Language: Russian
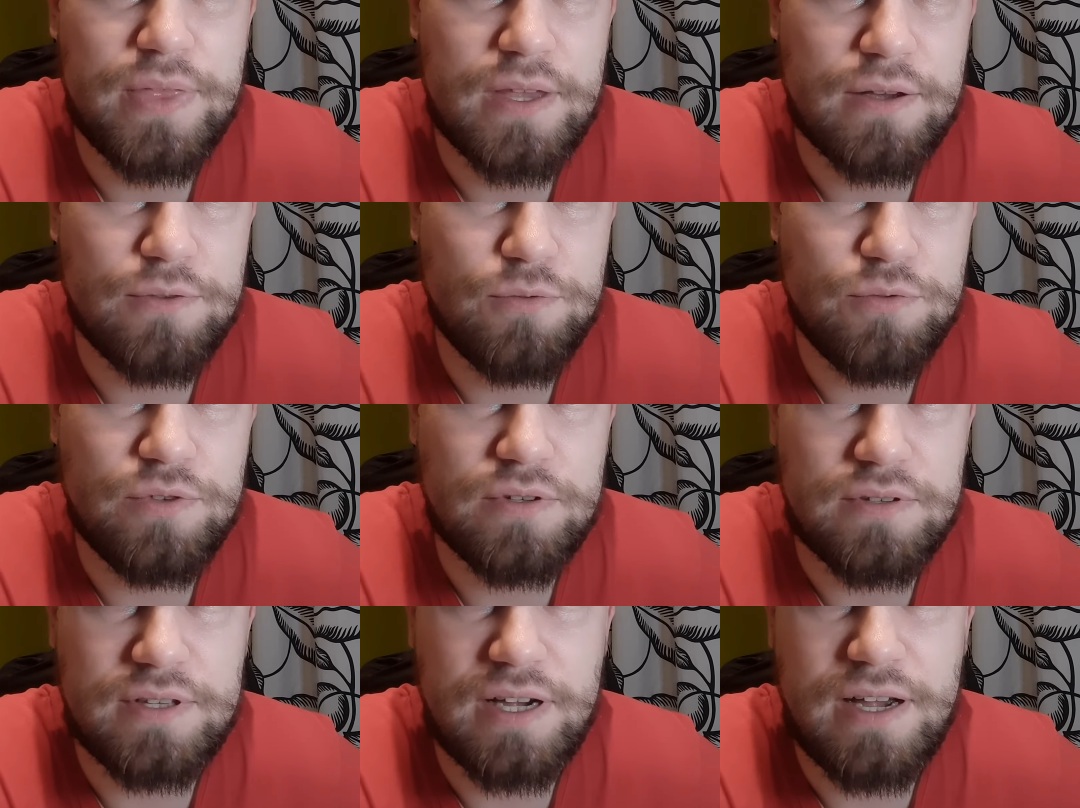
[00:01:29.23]
Ну,
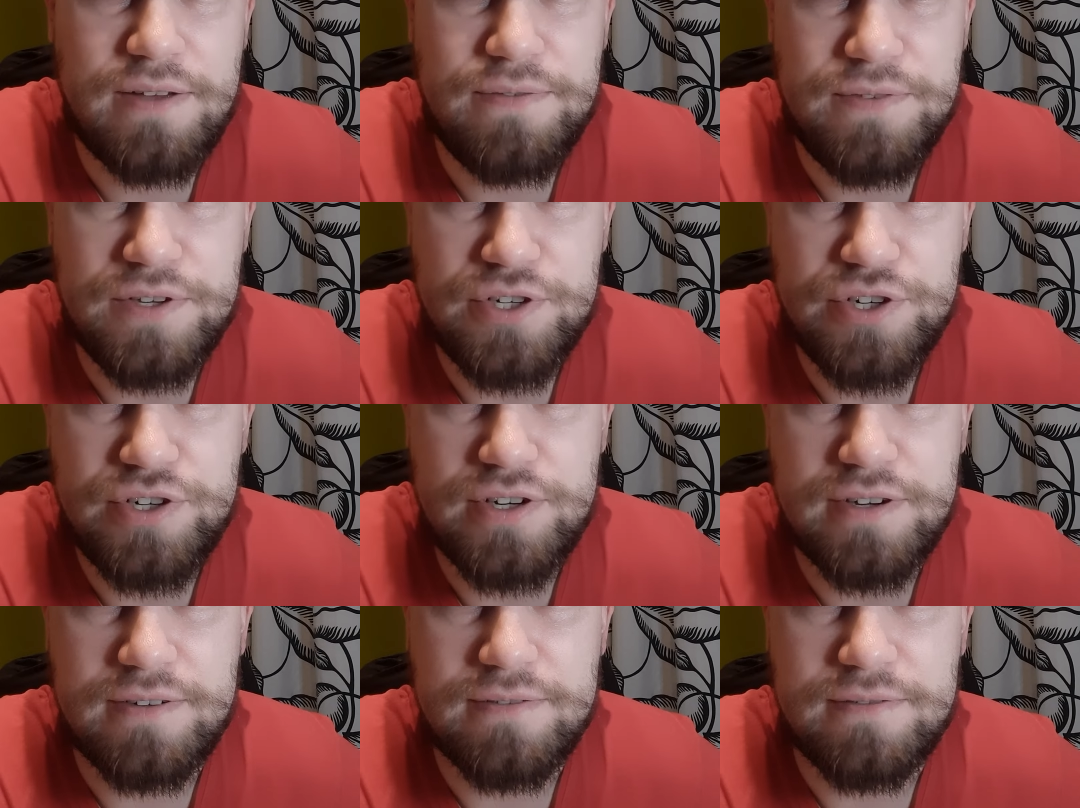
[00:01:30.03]
такая
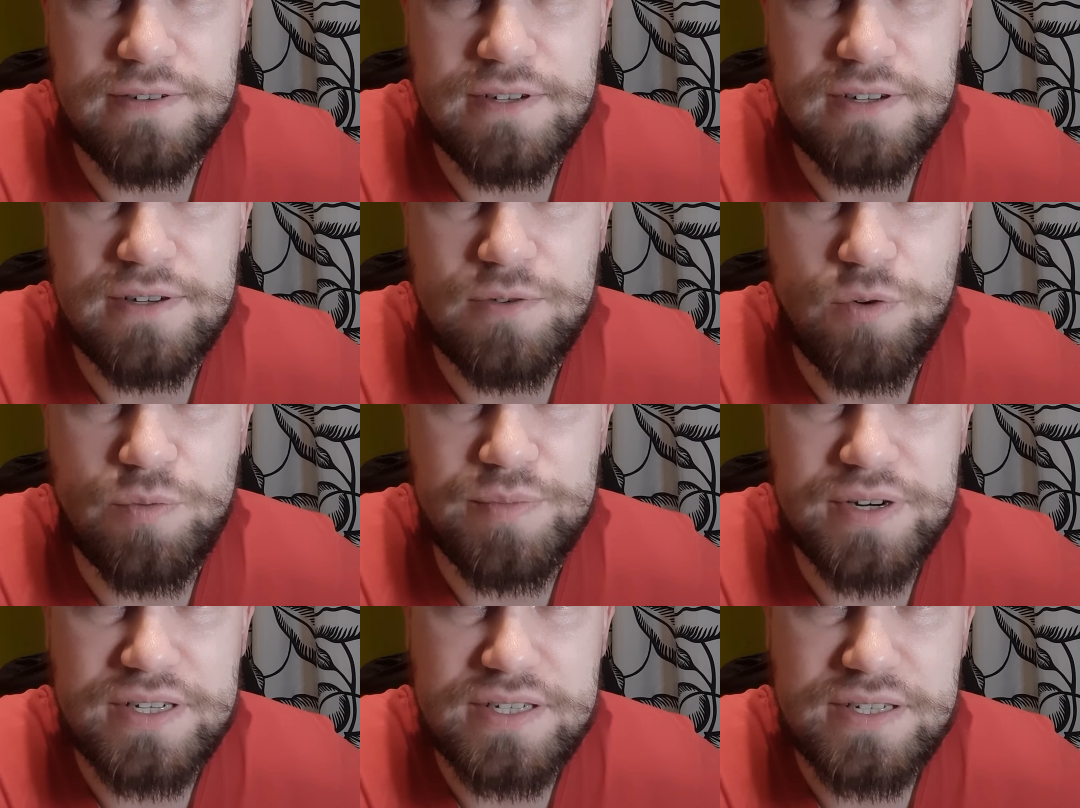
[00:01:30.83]
фишечка в
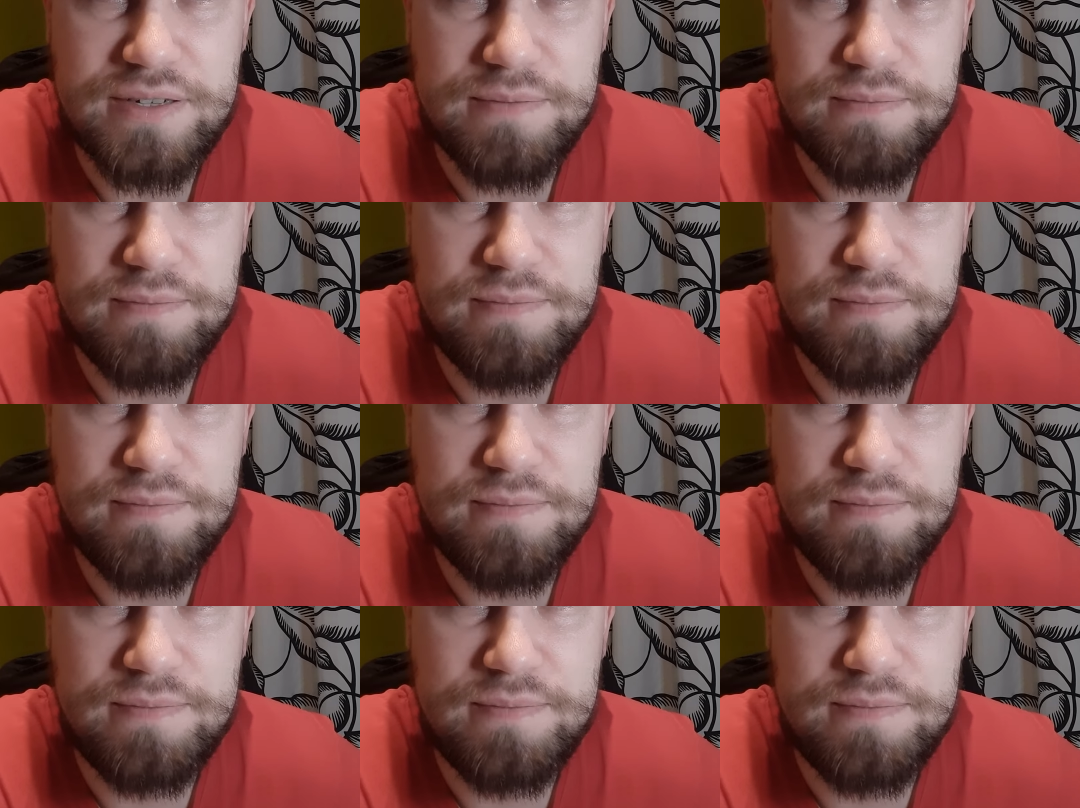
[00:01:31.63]
образе